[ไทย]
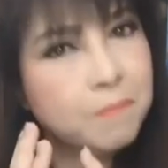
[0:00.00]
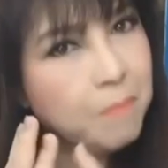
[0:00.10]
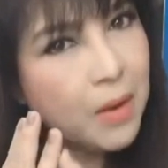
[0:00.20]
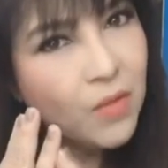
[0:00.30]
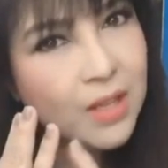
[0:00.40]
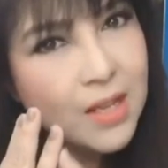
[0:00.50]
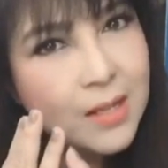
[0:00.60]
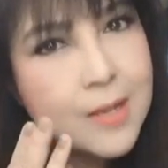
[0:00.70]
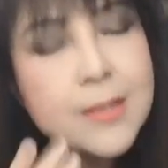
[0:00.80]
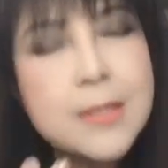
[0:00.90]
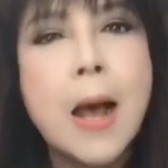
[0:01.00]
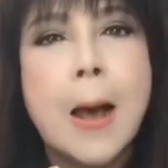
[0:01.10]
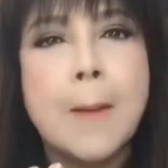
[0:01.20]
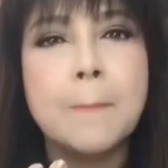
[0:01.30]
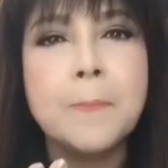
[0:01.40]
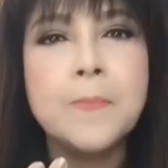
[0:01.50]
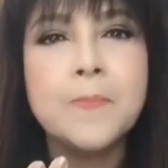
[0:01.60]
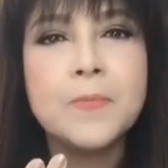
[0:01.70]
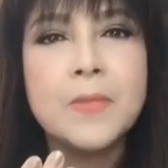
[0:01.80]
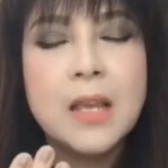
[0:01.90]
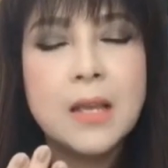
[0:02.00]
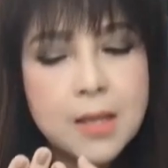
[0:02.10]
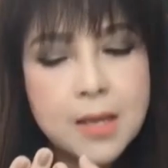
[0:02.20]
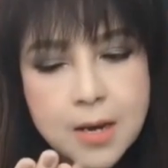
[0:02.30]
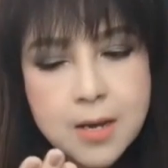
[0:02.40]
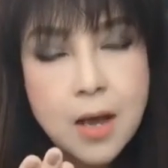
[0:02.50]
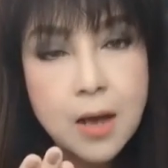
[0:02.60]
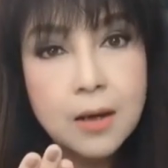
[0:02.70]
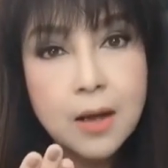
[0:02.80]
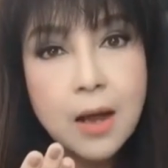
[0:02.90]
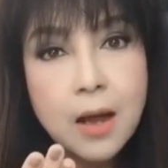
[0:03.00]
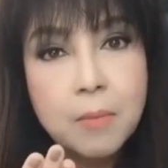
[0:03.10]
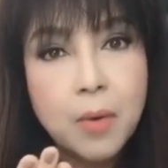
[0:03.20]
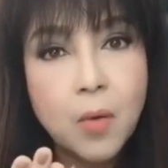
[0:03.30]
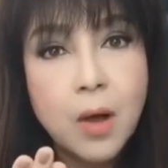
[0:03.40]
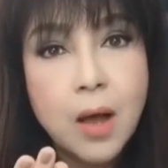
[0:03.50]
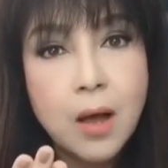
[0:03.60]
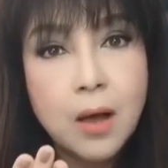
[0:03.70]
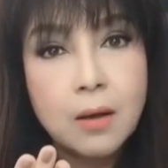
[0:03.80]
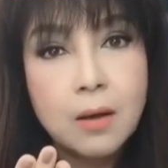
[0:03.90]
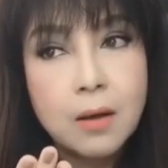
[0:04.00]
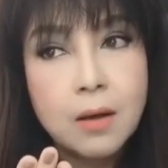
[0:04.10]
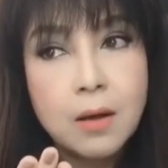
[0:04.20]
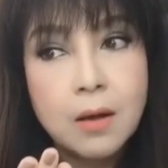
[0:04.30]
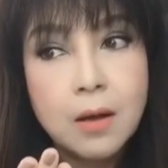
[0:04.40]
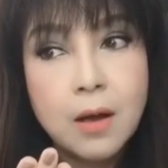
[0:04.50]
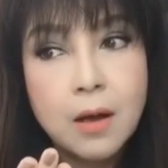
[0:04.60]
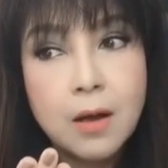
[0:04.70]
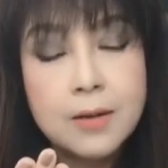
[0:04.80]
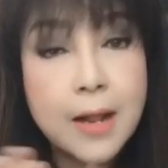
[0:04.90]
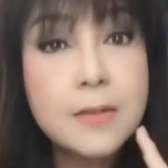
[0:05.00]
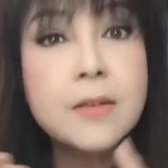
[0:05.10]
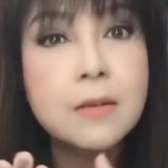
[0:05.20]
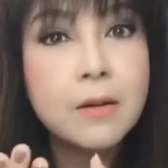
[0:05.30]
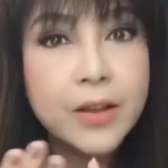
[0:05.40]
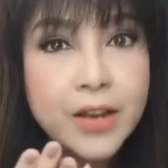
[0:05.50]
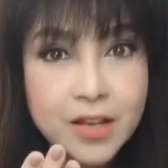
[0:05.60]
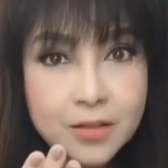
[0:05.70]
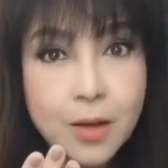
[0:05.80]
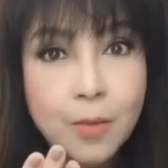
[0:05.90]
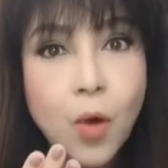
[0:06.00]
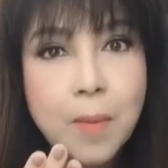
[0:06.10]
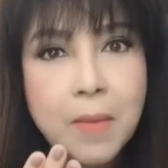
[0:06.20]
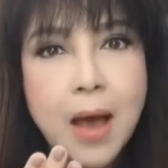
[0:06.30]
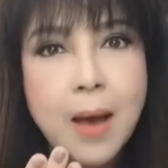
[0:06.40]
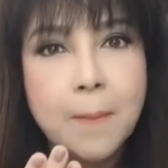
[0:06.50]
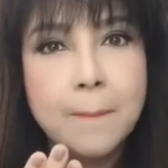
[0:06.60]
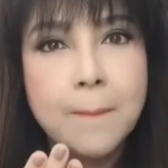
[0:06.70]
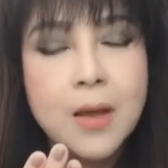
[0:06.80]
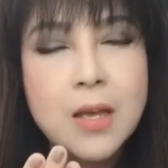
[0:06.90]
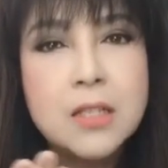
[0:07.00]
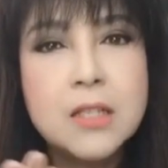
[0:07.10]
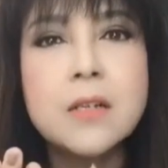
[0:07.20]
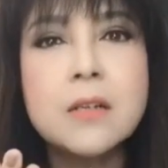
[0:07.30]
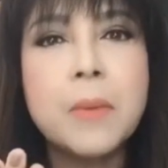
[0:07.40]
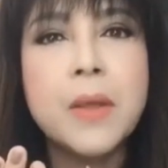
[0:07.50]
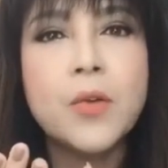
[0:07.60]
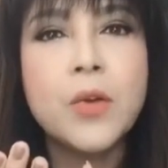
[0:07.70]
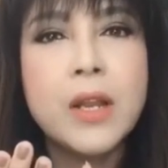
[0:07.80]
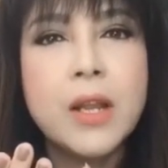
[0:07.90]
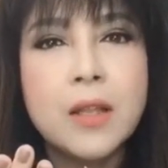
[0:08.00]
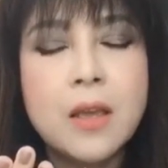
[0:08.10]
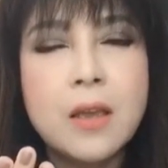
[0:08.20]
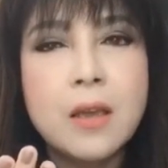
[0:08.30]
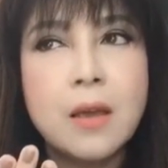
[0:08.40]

เป็นวิธีที่สามที่เลือกนะคะ เพราะว่านั่นคือคลินิกเสริมความงามซึ่งเป็นคลินิกที่